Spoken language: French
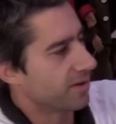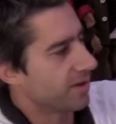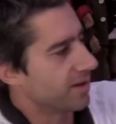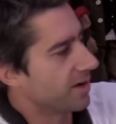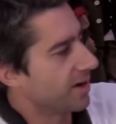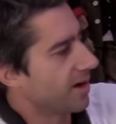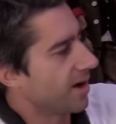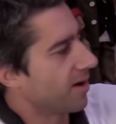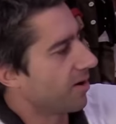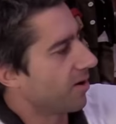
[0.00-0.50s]

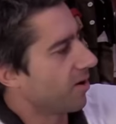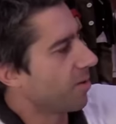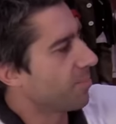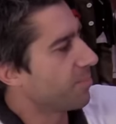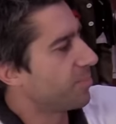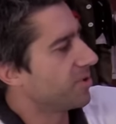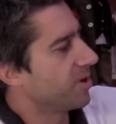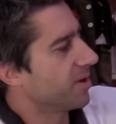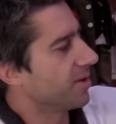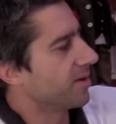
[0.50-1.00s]
et là,
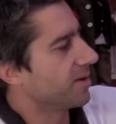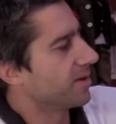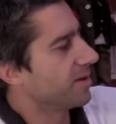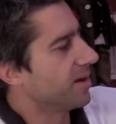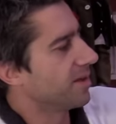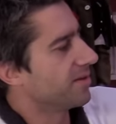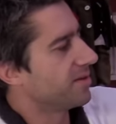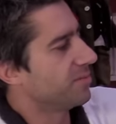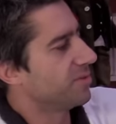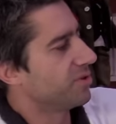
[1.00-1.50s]
hop, il a,
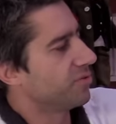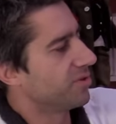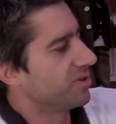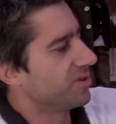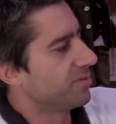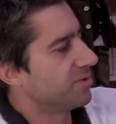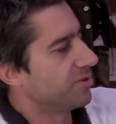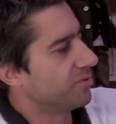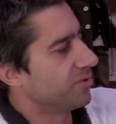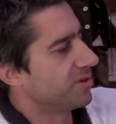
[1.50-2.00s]
il a diminué,
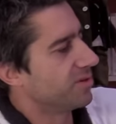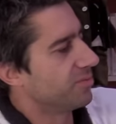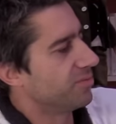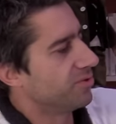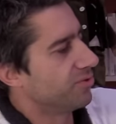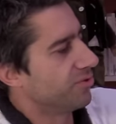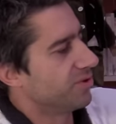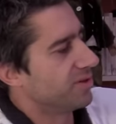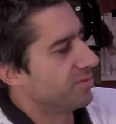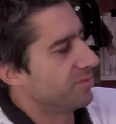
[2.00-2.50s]
diminué,
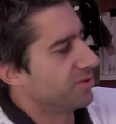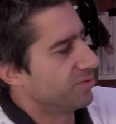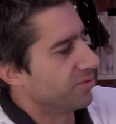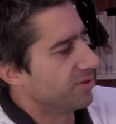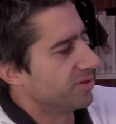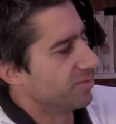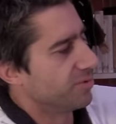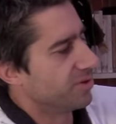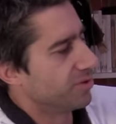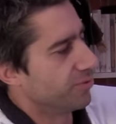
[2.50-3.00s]
diminué,
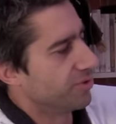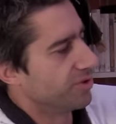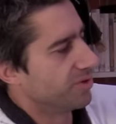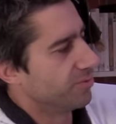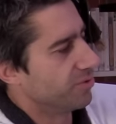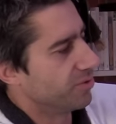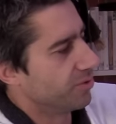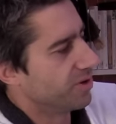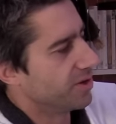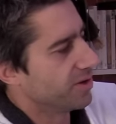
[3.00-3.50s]
diminué, diminué,
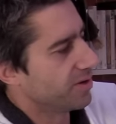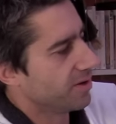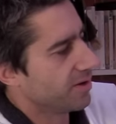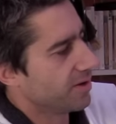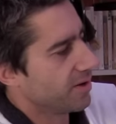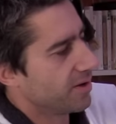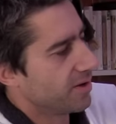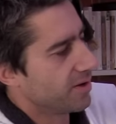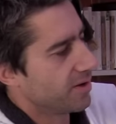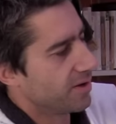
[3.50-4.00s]
diminué,
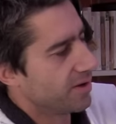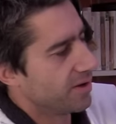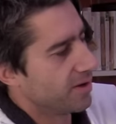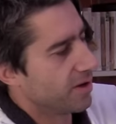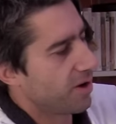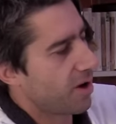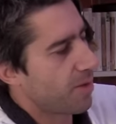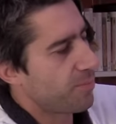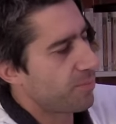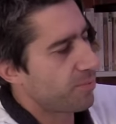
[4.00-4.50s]

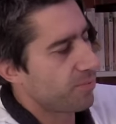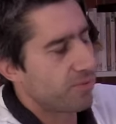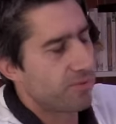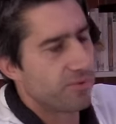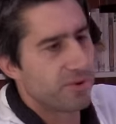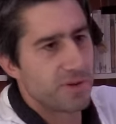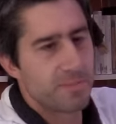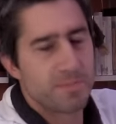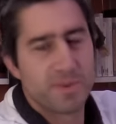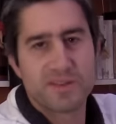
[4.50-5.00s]
et hop,
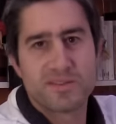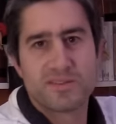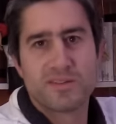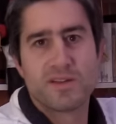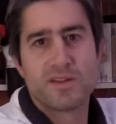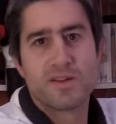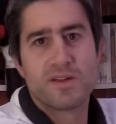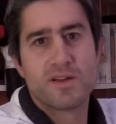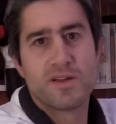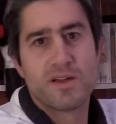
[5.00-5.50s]
on est
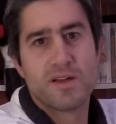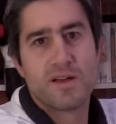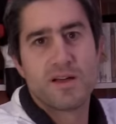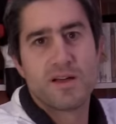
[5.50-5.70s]
passé